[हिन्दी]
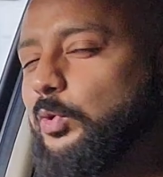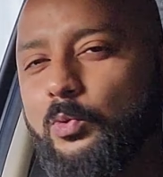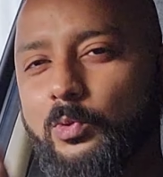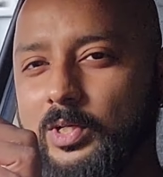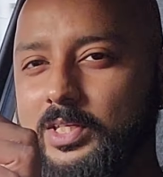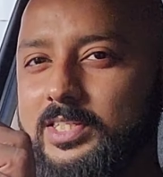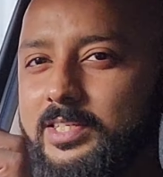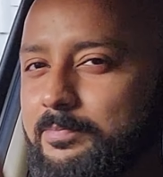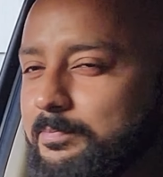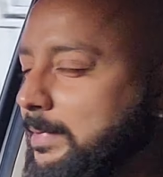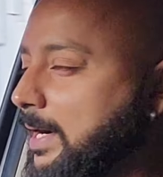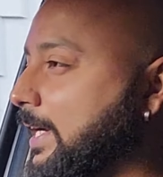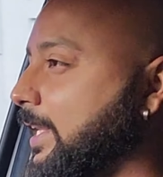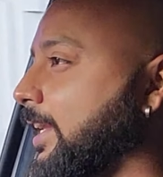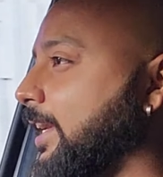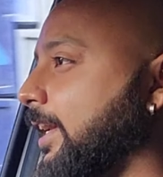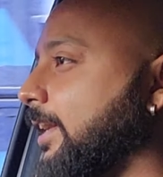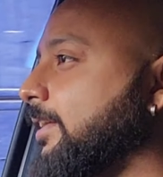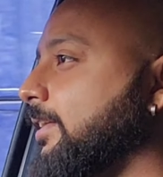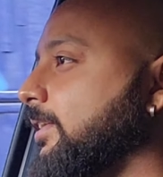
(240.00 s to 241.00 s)
थोड़ी सी
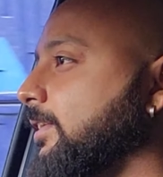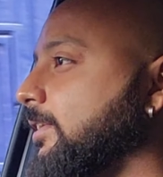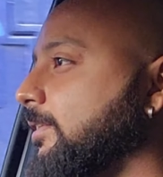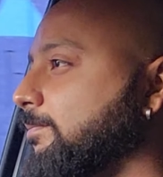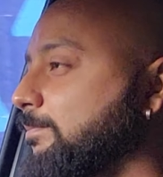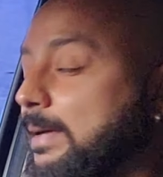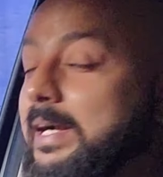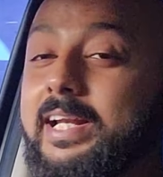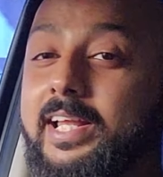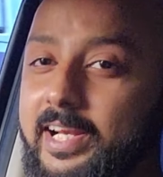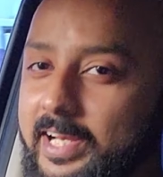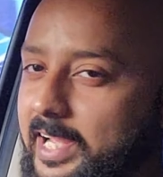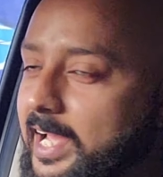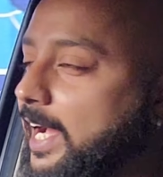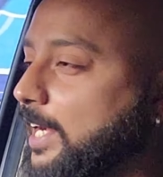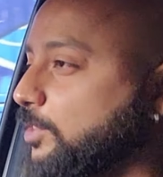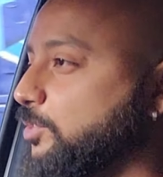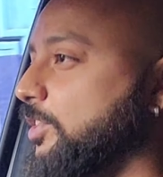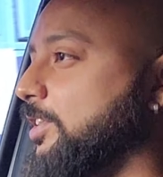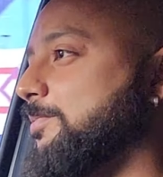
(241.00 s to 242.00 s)
बेटर है बेटर
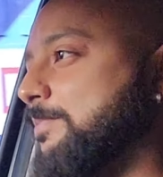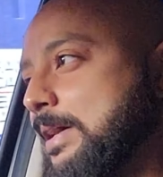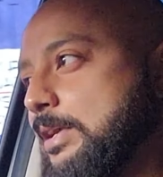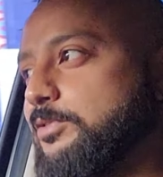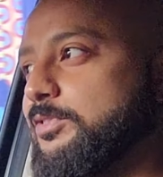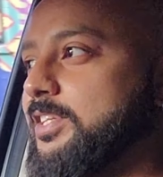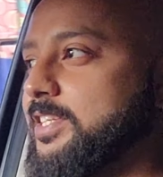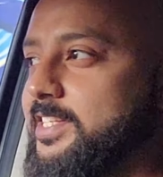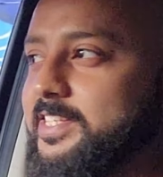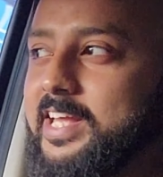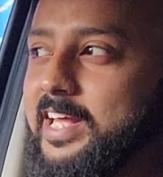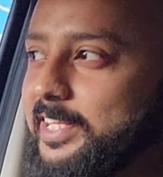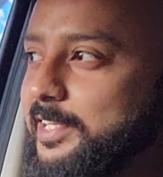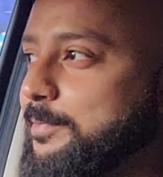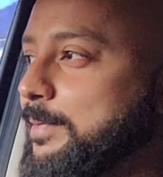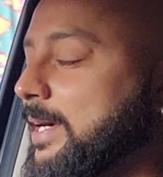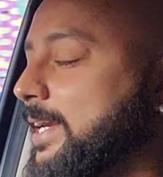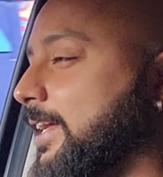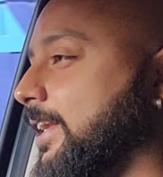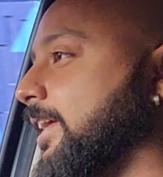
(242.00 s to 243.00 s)
है एक्चुअली मारुति से ज़्यादा
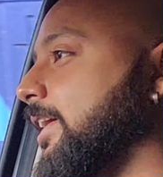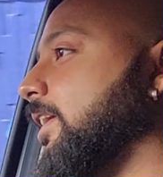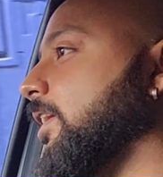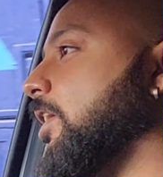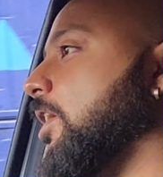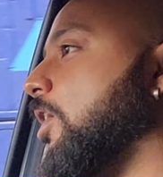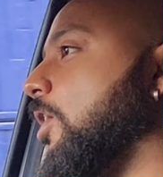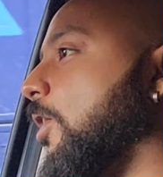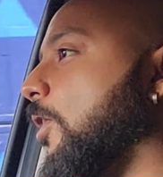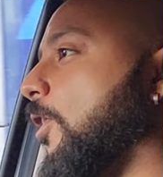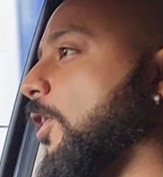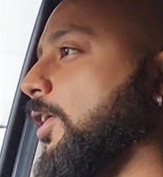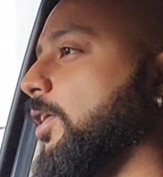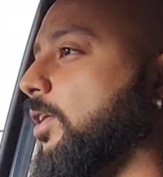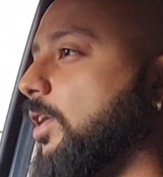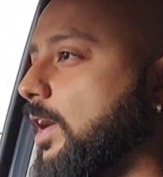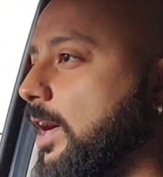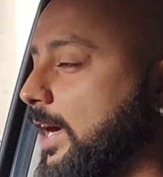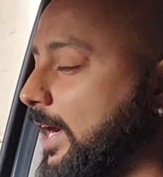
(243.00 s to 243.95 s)
ही बेटर है और